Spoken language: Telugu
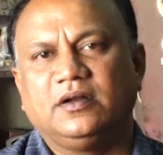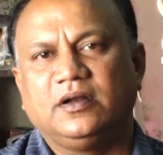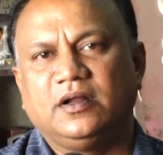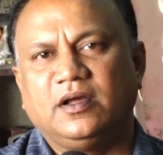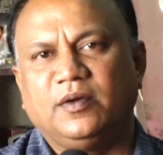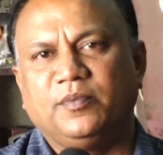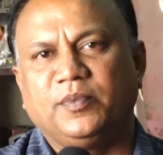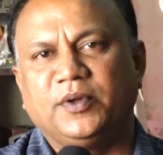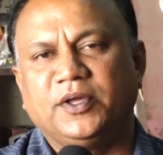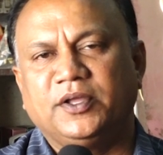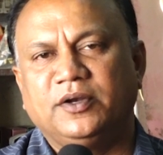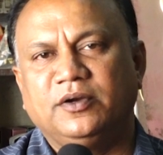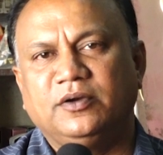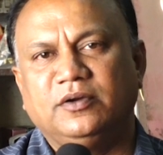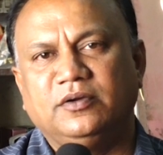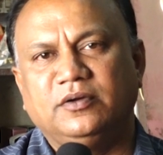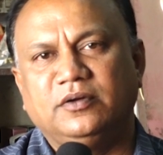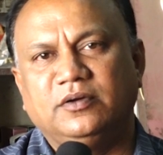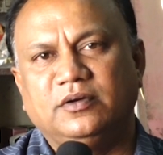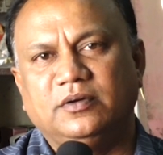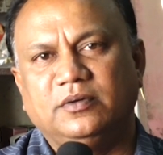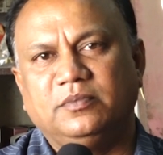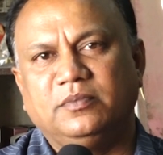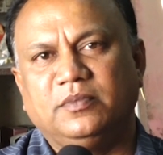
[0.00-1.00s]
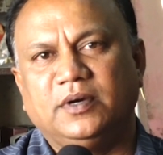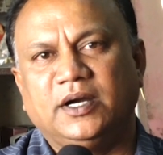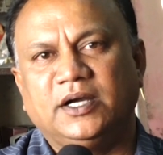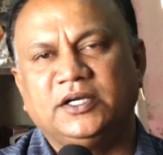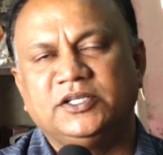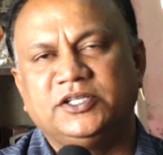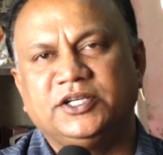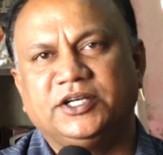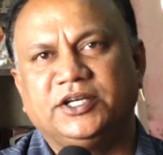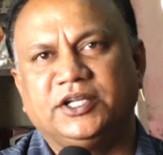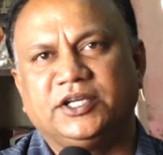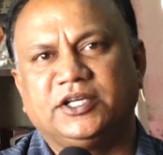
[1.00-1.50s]
నా పేరు
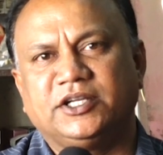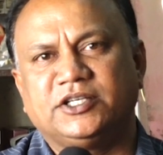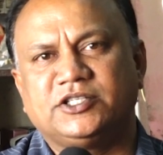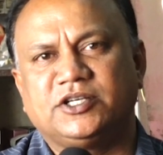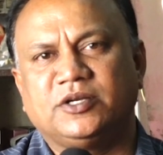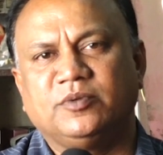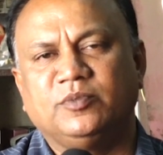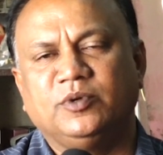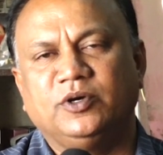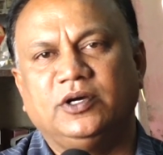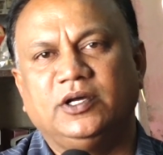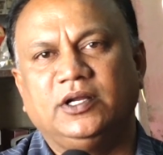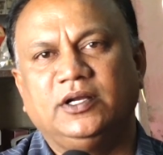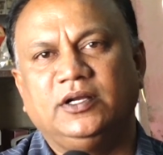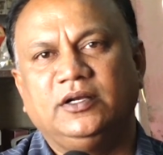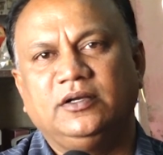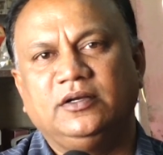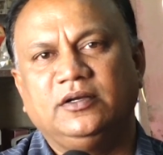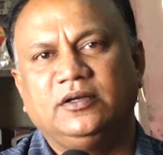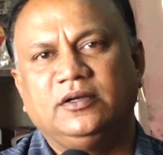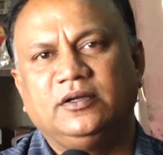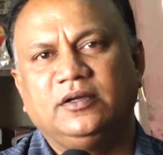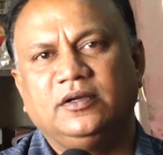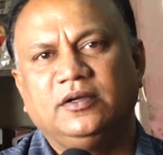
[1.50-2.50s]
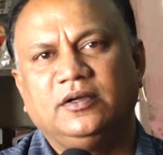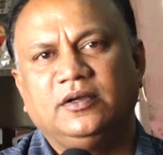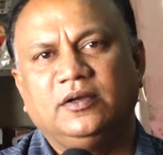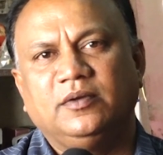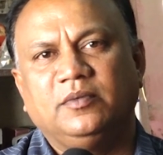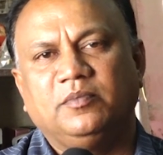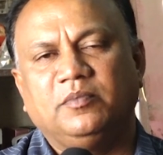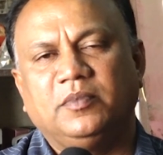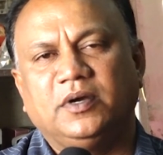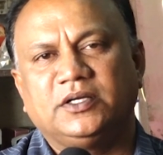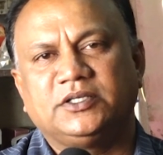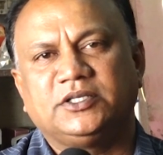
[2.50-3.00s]
మాడిశెట్టి కృష్ణమోహన్
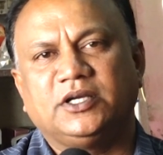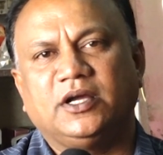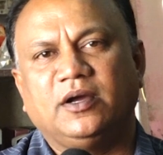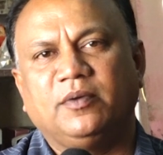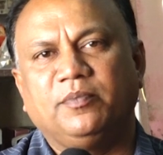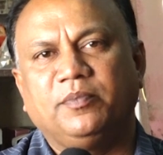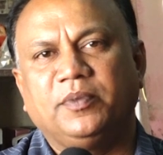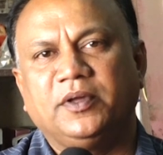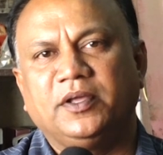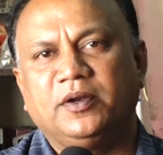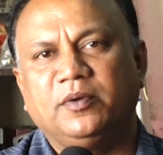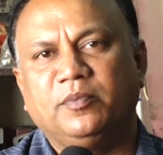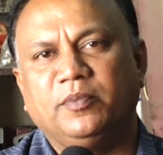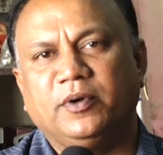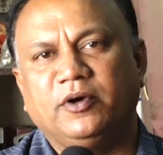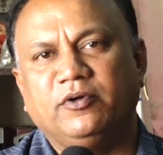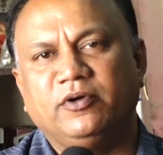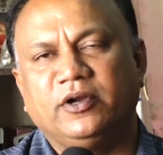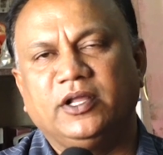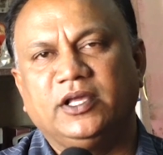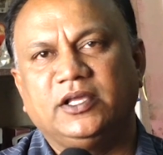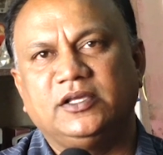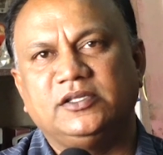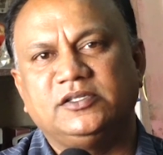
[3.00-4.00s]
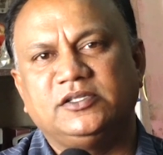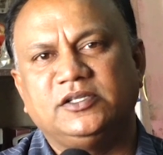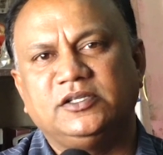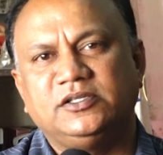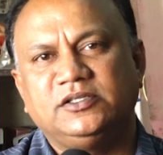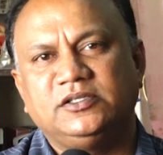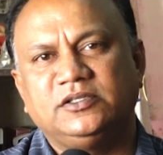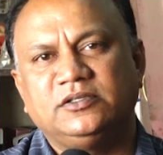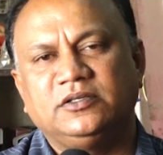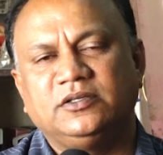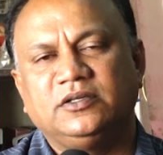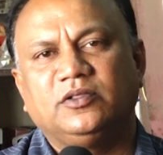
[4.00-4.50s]
మా షాప్ పేరు పవన్
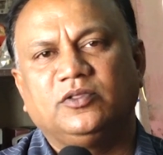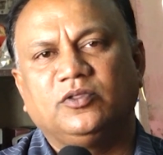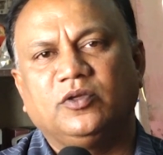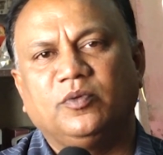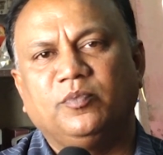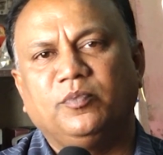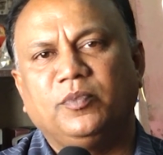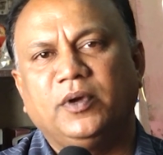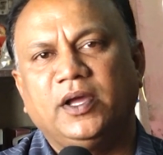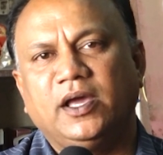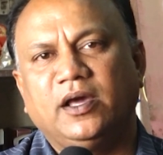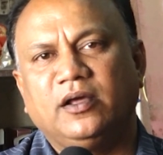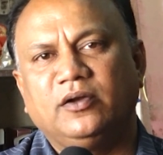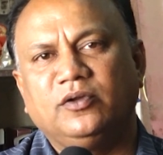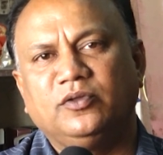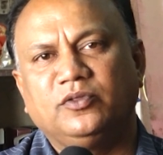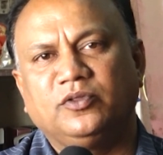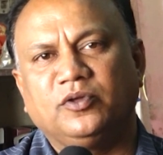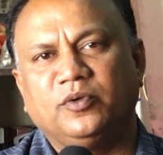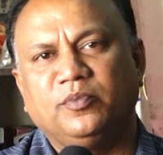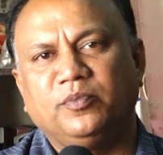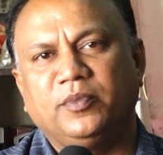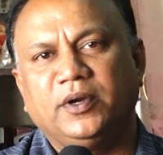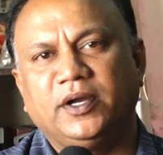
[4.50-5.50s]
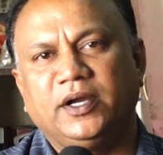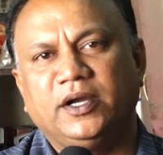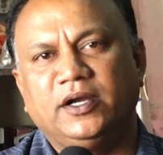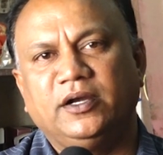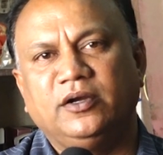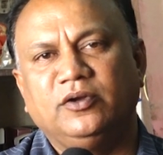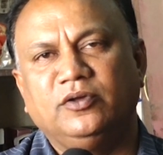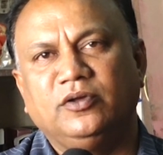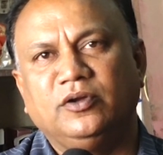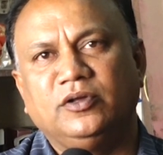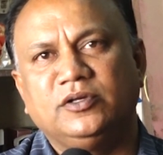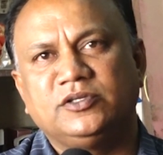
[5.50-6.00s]
ఏజెన్సీస్ తొంభై ఆరు తొంభై
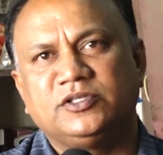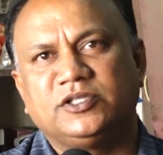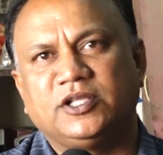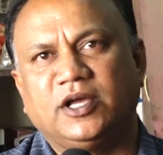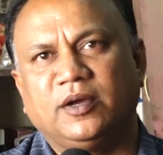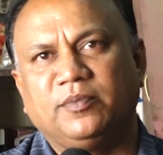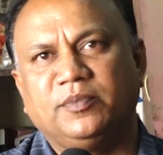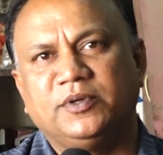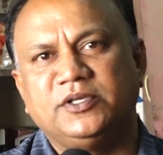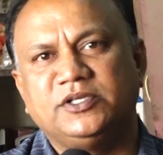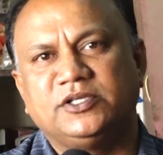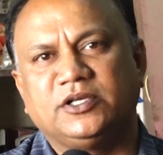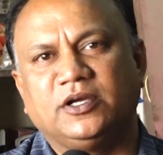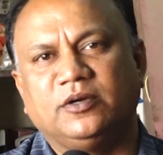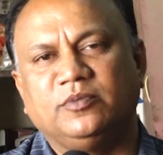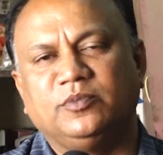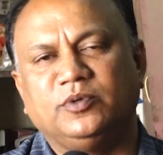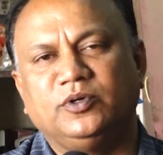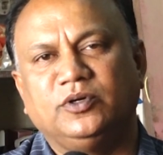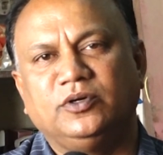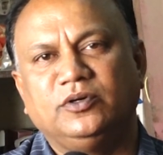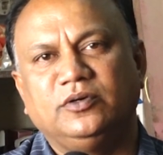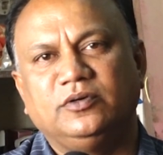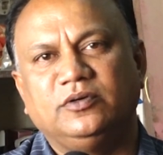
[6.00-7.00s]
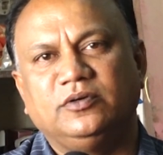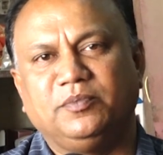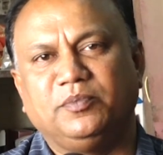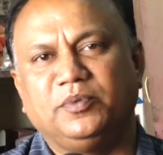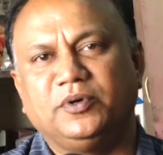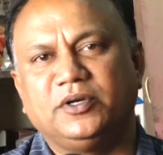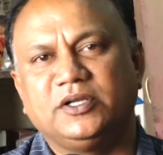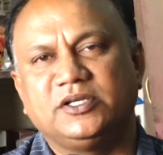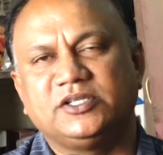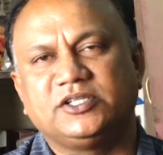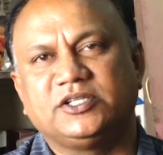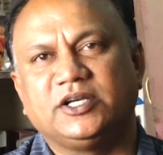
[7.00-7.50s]
ఏడులో స్థాపించాము
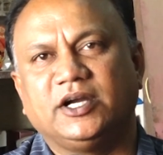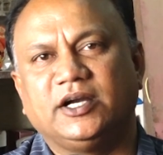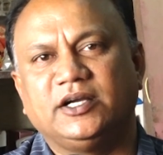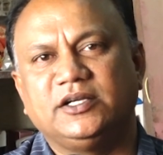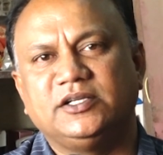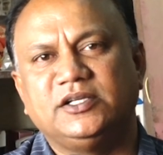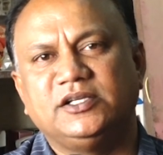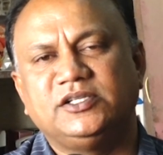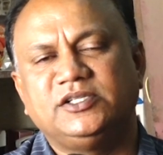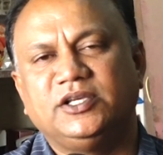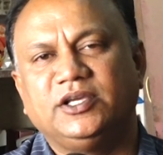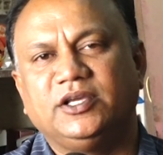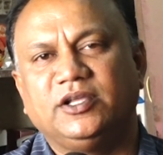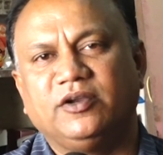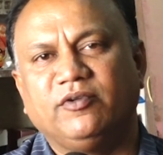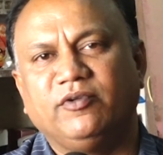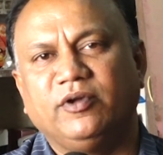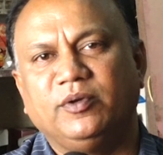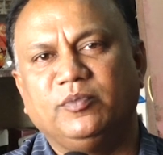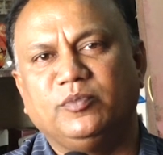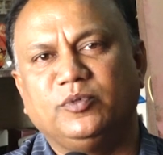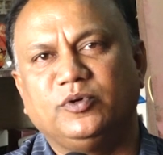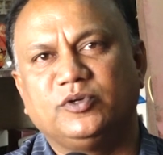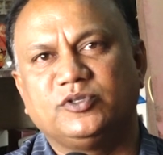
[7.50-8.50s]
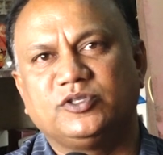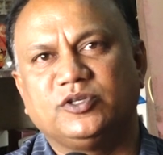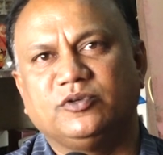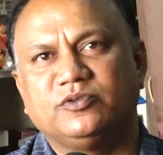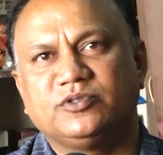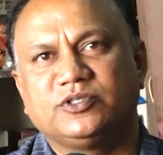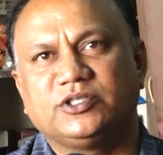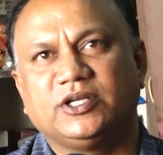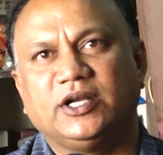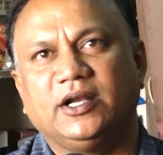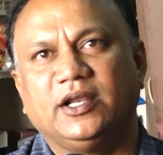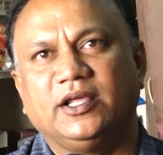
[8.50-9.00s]
ఇప్పటికి స్టార్ట్ చేసి ఇరవై మూడు
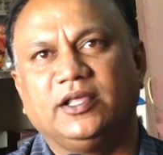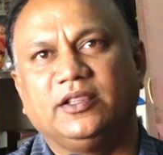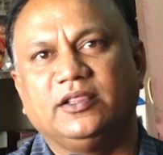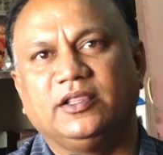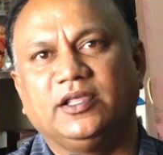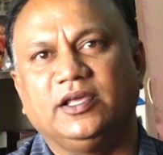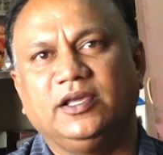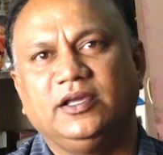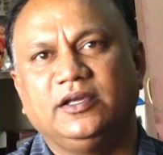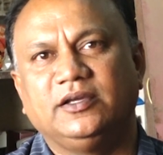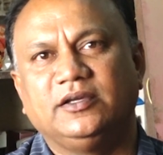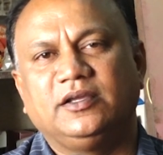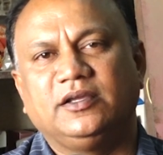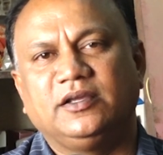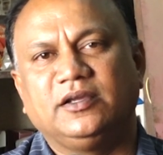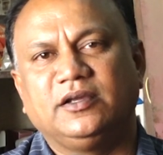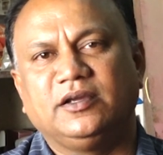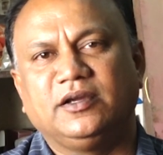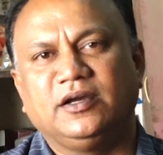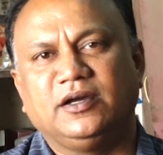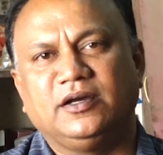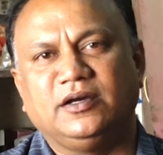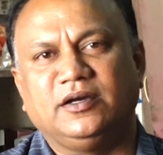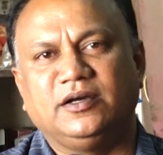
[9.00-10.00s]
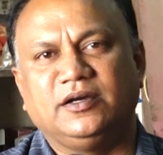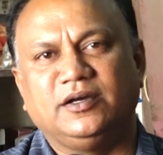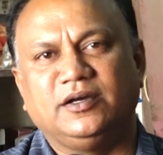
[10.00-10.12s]
సంవత్సరాలు అయింది ఇంకా